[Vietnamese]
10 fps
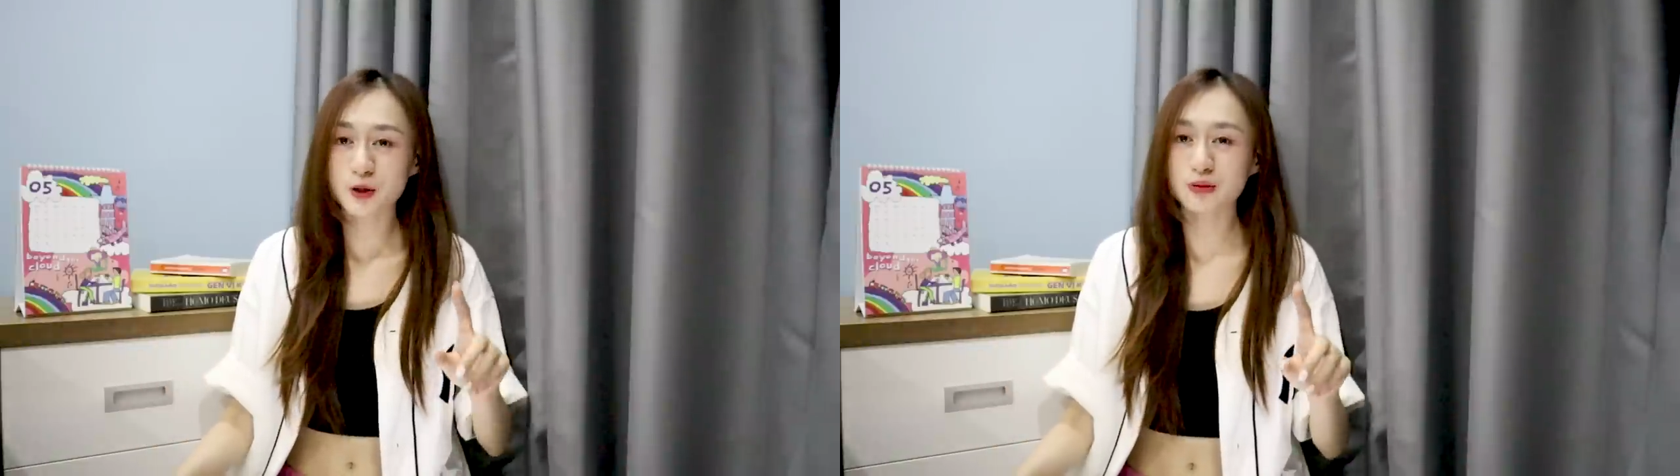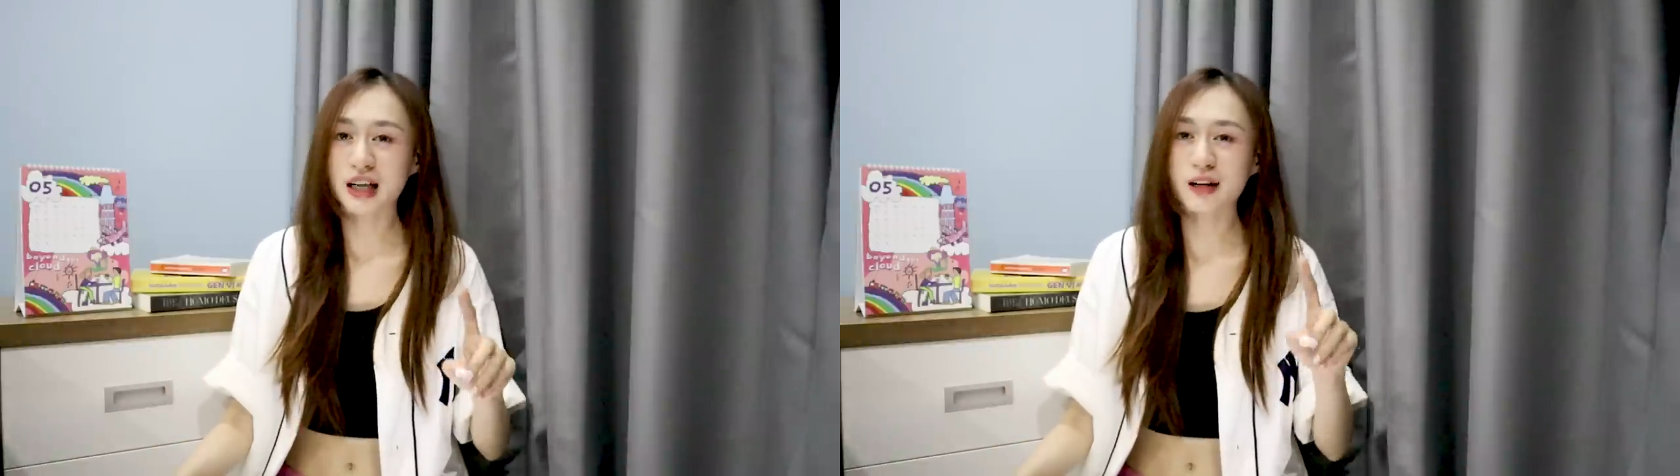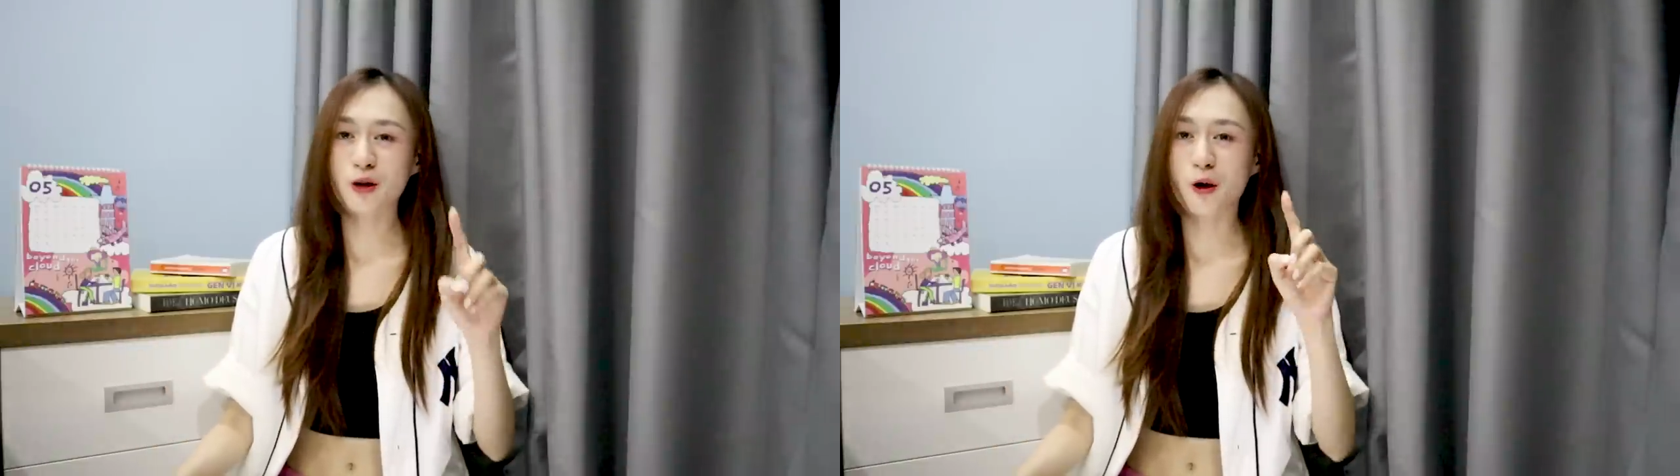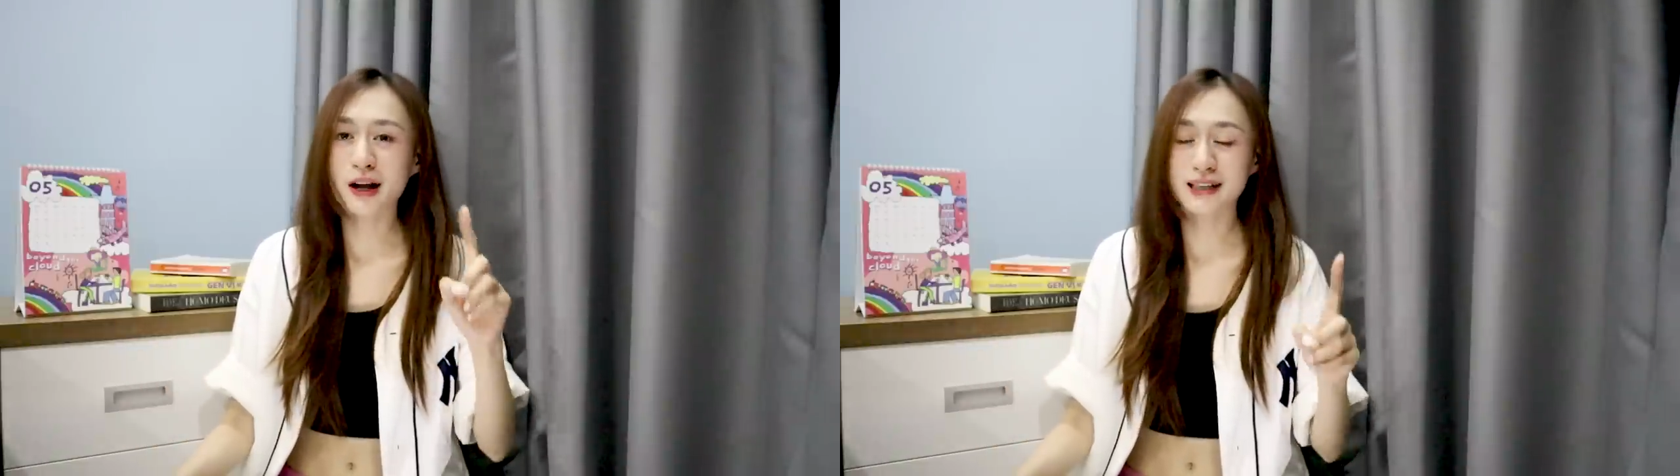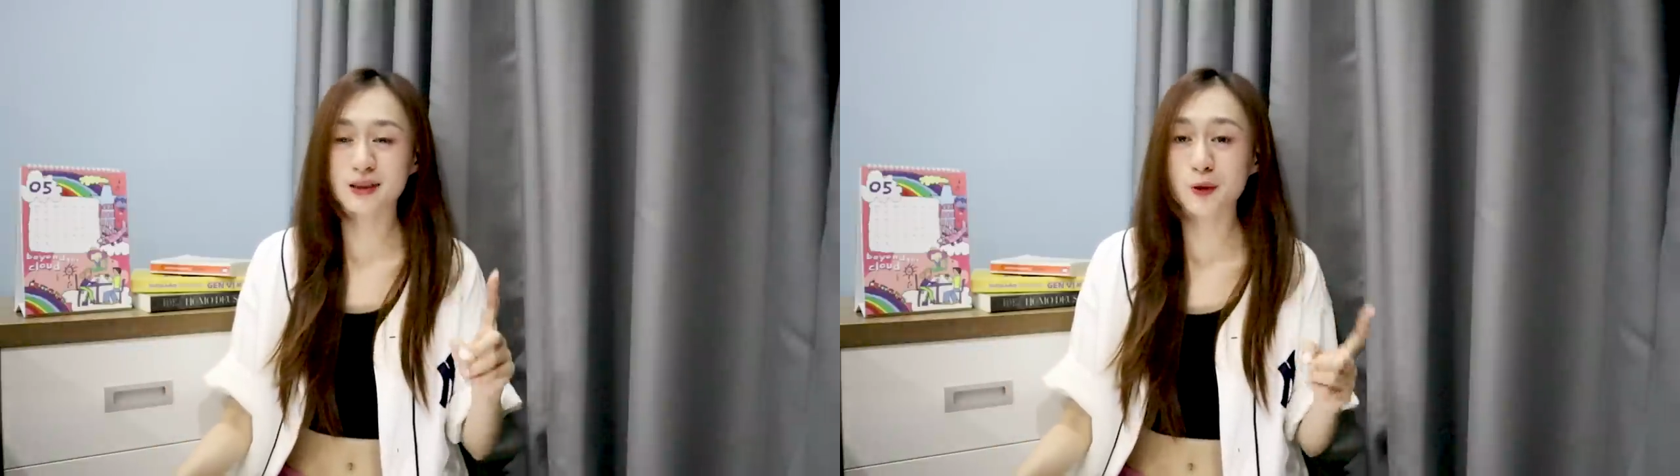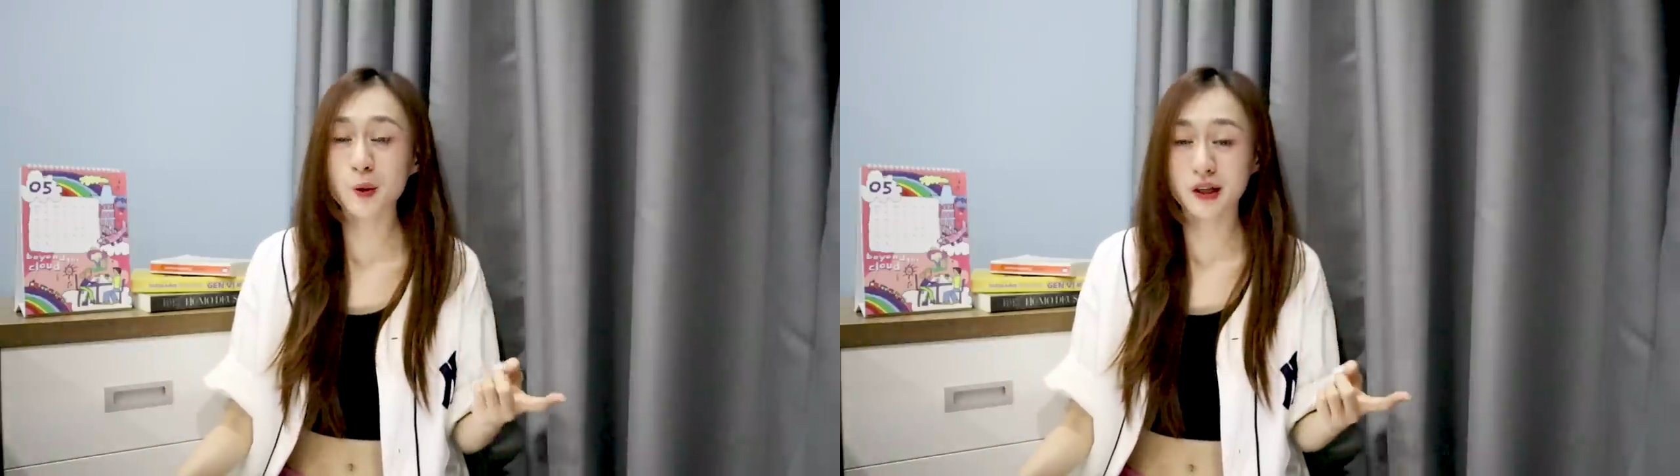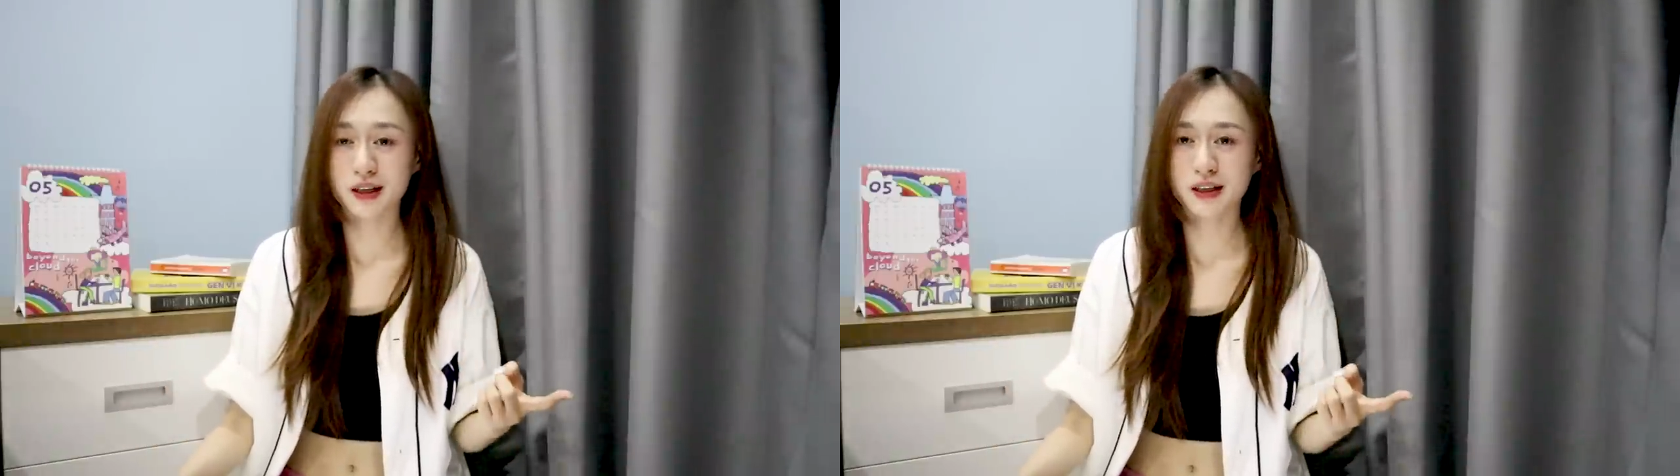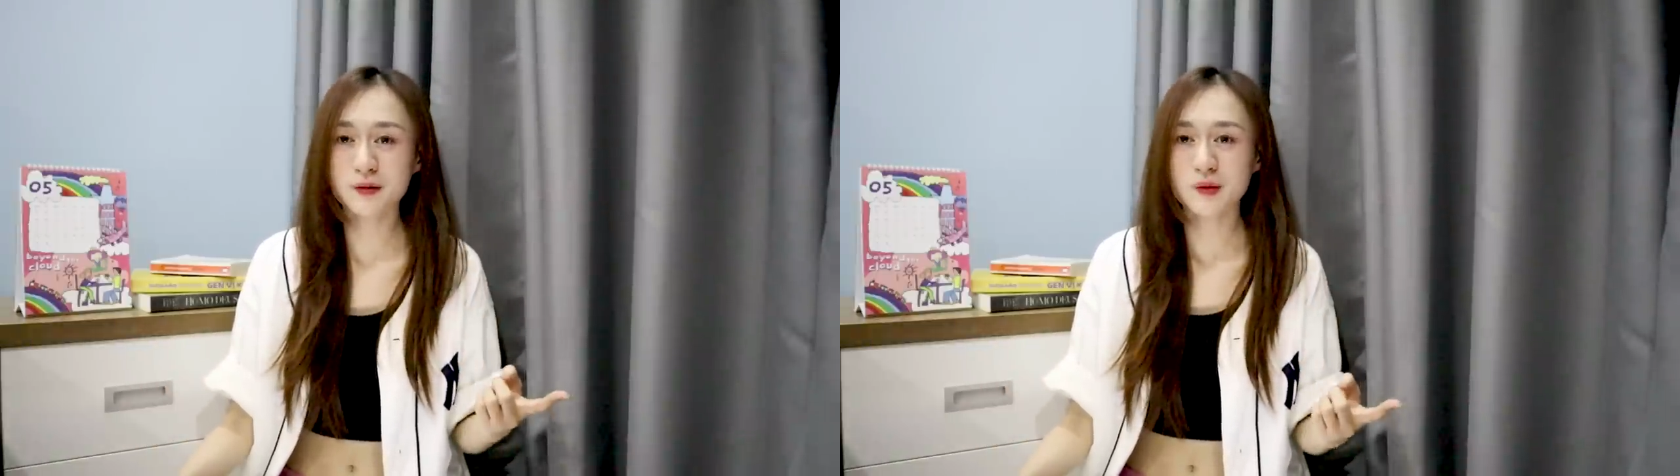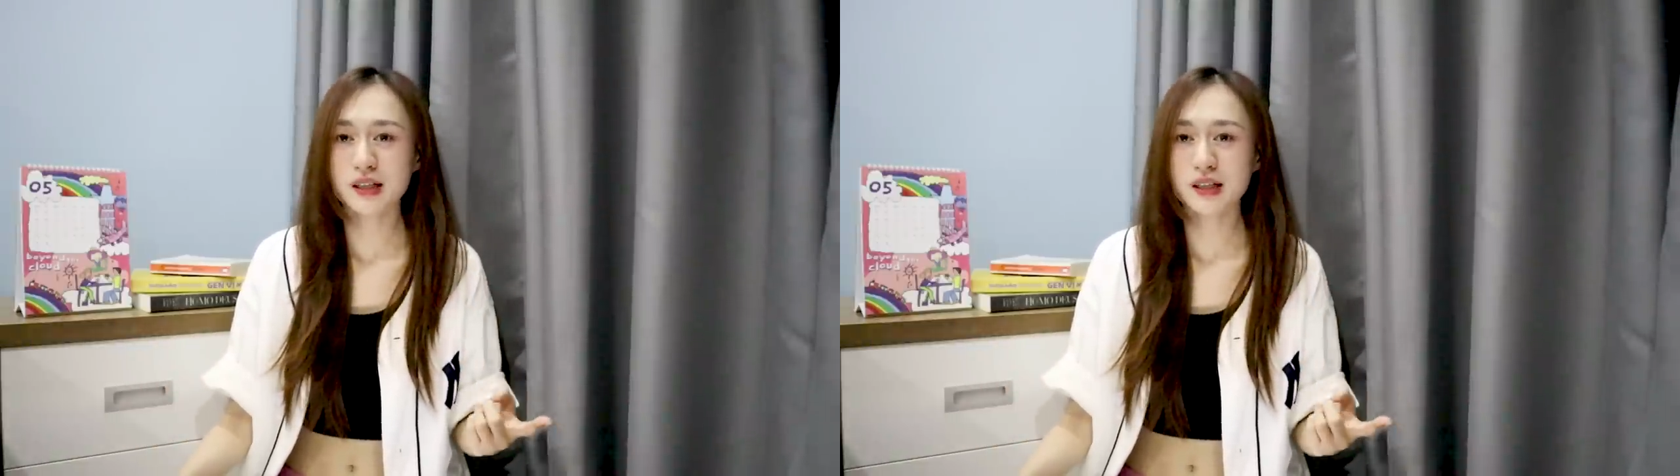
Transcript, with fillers: chúng ta có cái sức hút đấy ấy,